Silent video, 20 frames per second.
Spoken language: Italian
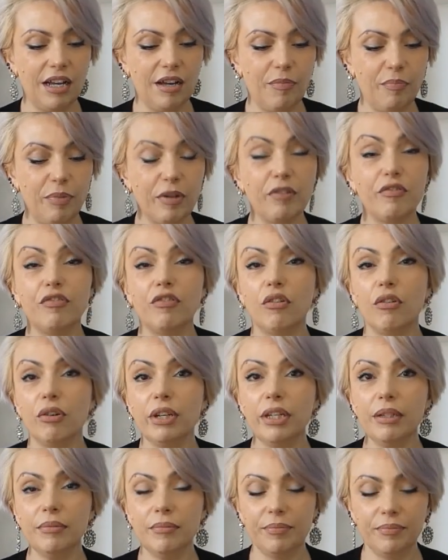per
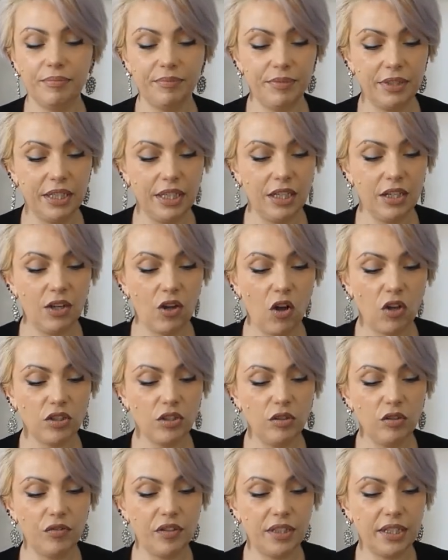voi, cosa
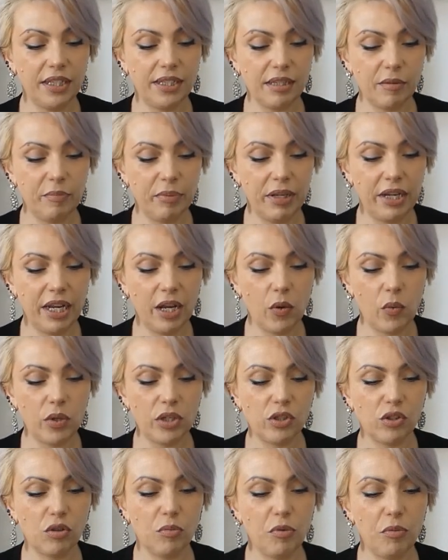dovete sapere in
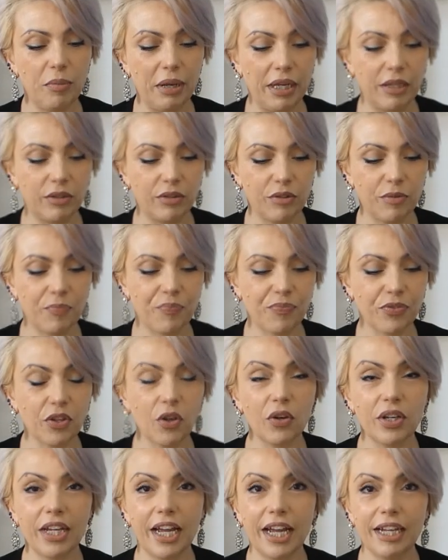questo momento,
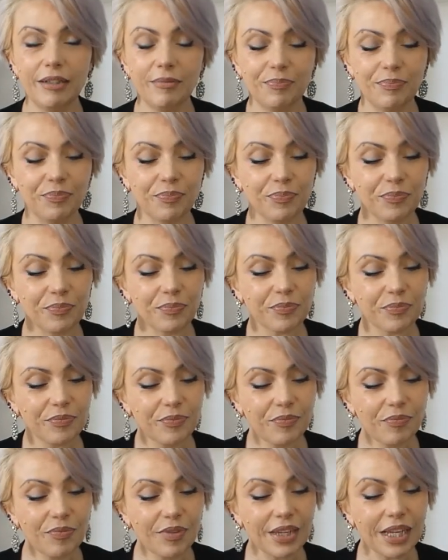ok?
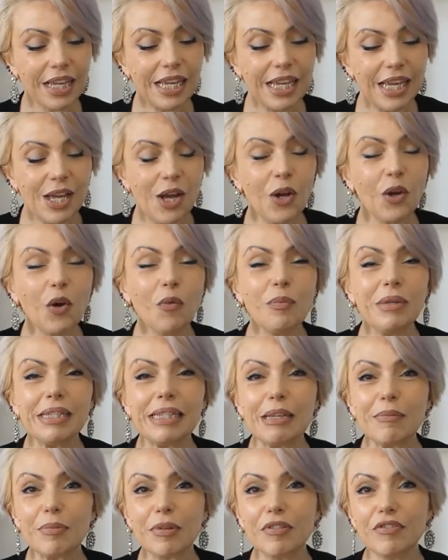Come
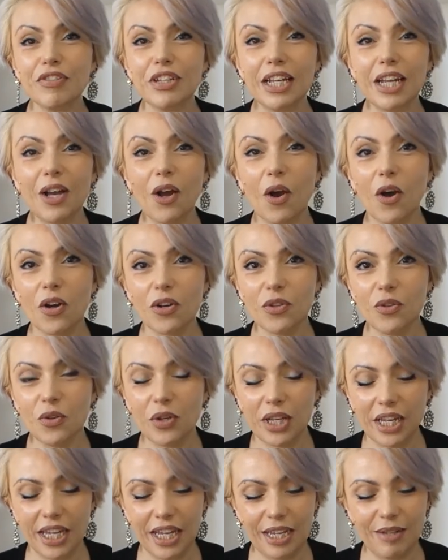sempre vi ricordo
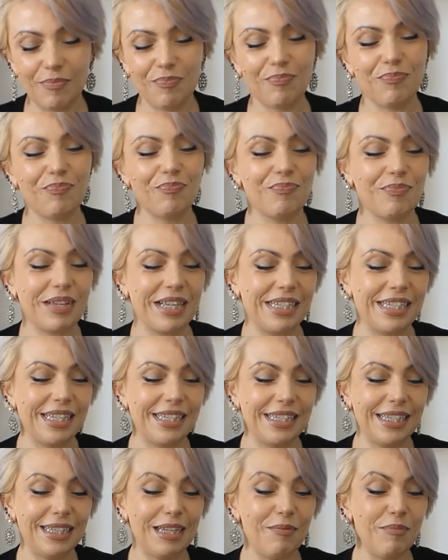che se
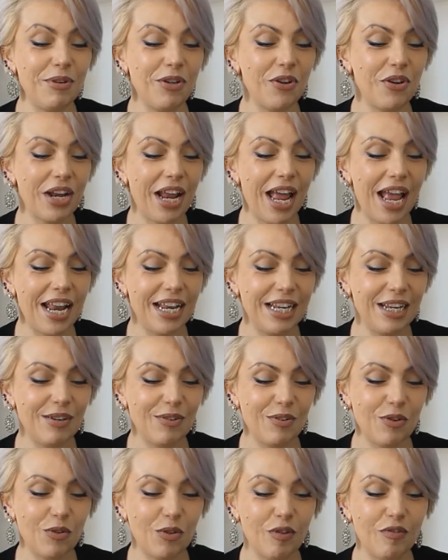siete minorenni
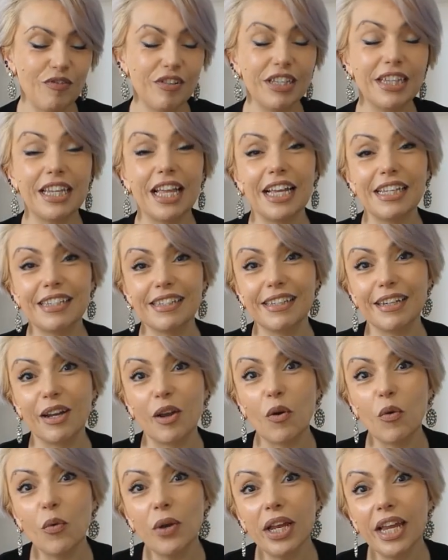non dovete essere
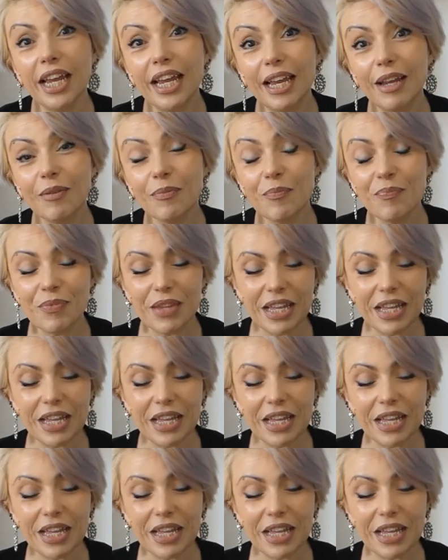qui,